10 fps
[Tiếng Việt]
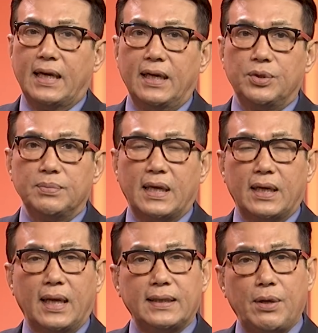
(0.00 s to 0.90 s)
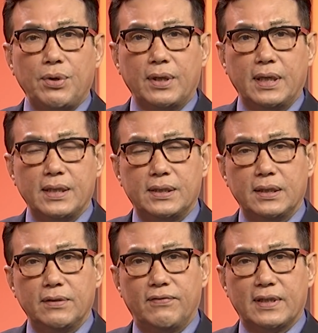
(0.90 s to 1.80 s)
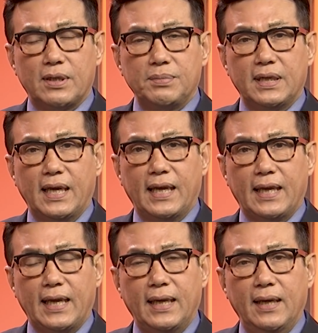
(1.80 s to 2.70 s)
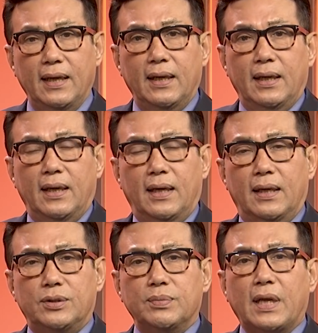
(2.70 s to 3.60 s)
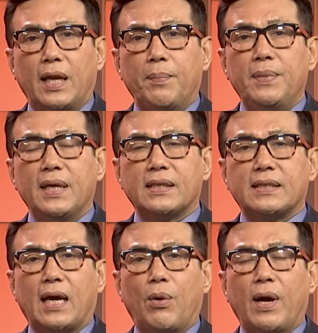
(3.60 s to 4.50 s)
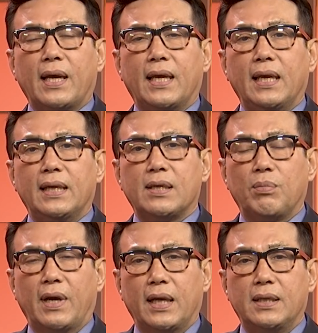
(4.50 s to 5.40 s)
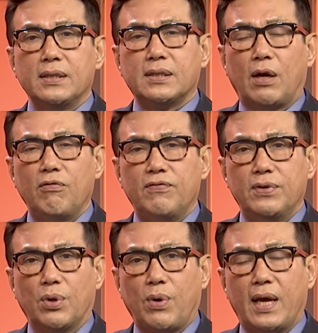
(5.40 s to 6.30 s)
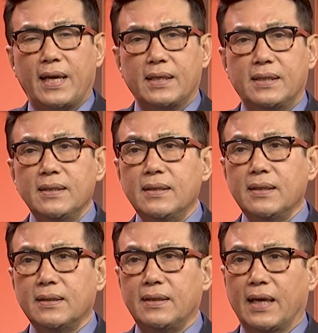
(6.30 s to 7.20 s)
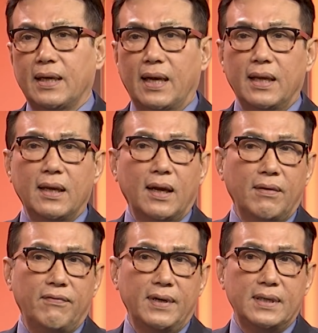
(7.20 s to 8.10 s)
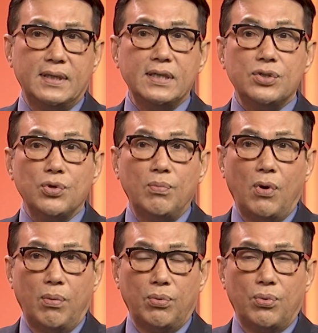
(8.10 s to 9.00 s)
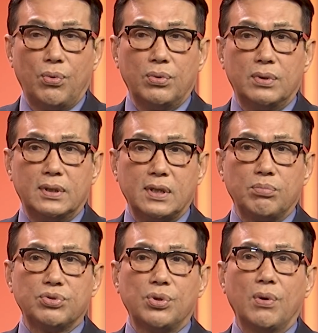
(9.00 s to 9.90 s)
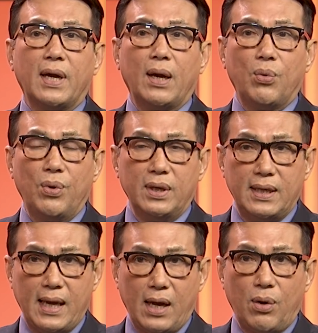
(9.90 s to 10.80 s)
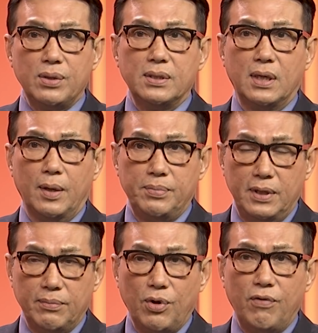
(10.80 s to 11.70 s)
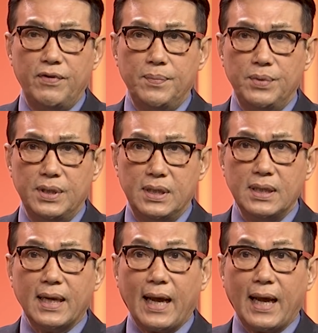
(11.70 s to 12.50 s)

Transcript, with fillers: chắn là chúng ta đã theo dõi thời sự và trong những ngày này, À, chúng ta đã biết rằng Hoa Kỳ trong ngày thứ sáu vừa qua đã chính thức giành lấy cái vị trí số 1 trong số các quốc gia có trường hợp nhiễm COVID-19